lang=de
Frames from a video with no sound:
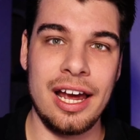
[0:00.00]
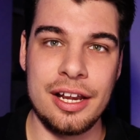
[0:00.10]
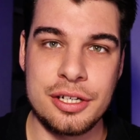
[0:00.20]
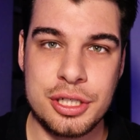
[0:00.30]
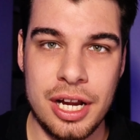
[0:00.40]

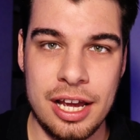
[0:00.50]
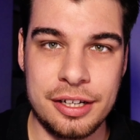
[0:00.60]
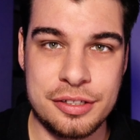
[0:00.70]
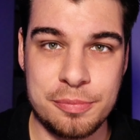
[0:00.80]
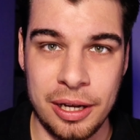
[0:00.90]
ein
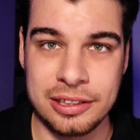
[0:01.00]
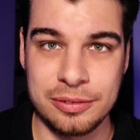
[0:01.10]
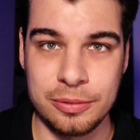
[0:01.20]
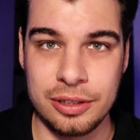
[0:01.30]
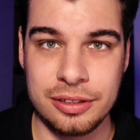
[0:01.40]
starkes
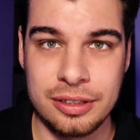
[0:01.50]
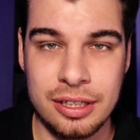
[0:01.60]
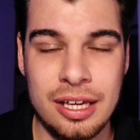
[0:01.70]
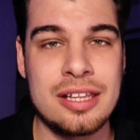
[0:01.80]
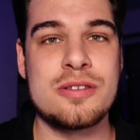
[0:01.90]
Passwort.
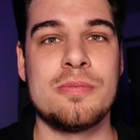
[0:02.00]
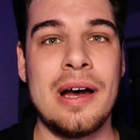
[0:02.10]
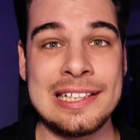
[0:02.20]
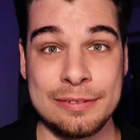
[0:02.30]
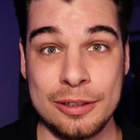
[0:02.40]
Zu
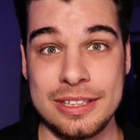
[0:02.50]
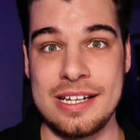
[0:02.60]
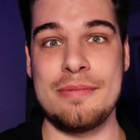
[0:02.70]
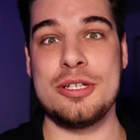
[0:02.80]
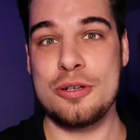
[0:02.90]
Passwörtern
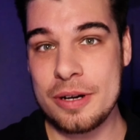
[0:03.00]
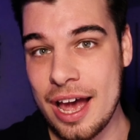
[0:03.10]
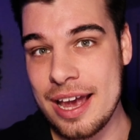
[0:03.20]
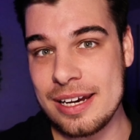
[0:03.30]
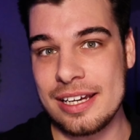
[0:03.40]
habe ich schon
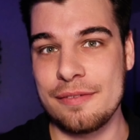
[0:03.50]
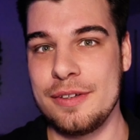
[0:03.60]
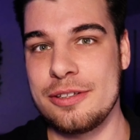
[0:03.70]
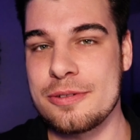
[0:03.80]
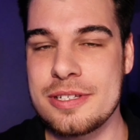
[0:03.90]
einige
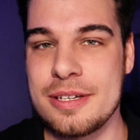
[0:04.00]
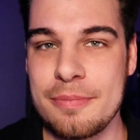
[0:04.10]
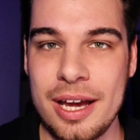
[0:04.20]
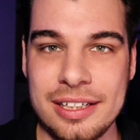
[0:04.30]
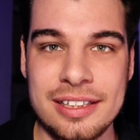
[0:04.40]
Videos
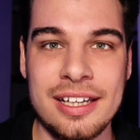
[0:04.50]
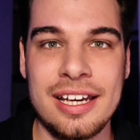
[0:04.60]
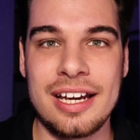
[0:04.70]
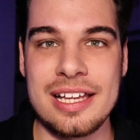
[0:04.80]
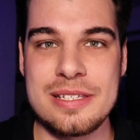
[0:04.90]
gemacht,
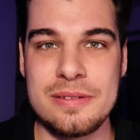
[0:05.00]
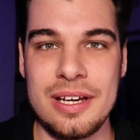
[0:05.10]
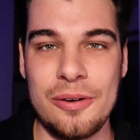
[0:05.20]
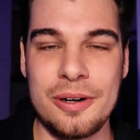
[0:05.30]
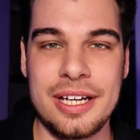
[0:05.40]
kannst du dir
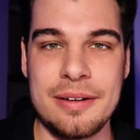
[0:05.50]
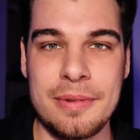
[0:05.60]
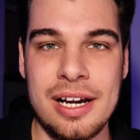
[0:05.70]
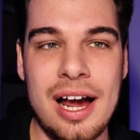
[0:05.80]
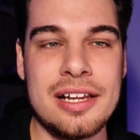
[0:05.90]
auch gerne
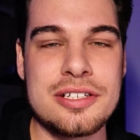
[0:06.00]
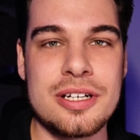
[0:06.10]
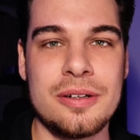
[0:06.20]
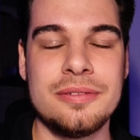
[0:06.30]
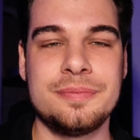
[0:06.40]
mal
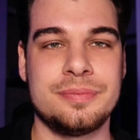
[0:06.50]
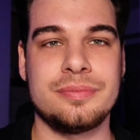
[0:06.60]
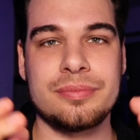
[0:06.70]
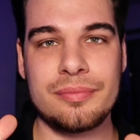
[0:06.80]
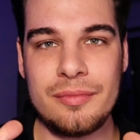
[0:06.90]
anschauen.
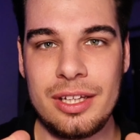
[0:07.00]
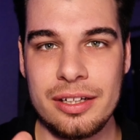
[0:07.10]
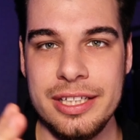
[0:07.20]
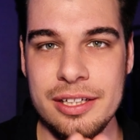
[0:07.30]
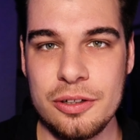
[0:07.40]

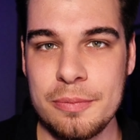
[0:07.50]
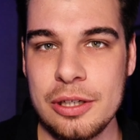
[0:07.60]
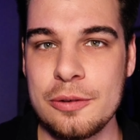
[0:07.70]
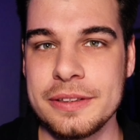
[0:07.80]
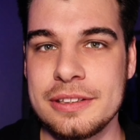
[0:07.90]
Hier nochmal
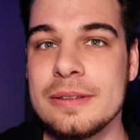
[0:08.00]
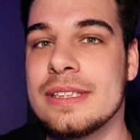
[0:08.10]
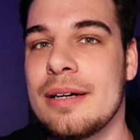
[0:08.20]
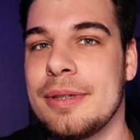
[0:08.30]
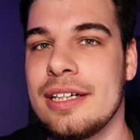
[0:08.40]
kurz
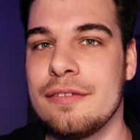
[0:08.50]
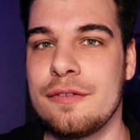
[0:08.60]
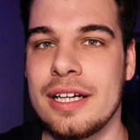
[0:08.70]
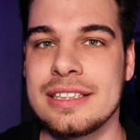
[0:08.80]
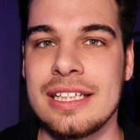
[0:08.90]

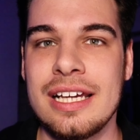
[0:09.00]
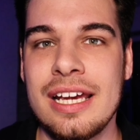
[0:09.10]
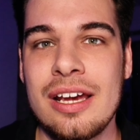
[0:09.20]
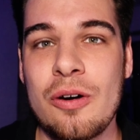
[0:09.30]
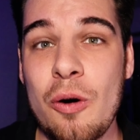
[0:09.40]
zusammengefasst.
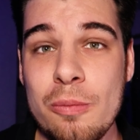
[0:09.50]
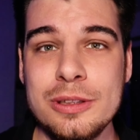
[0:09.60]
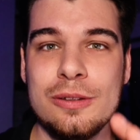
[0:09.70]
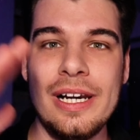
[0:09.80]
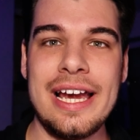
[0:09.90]

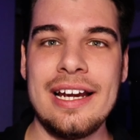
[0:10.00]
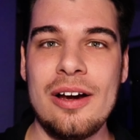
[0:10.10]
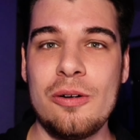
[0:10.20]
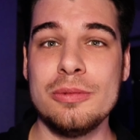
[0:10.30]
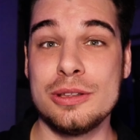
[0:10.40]
Umso länger,
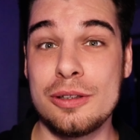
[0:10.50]
umso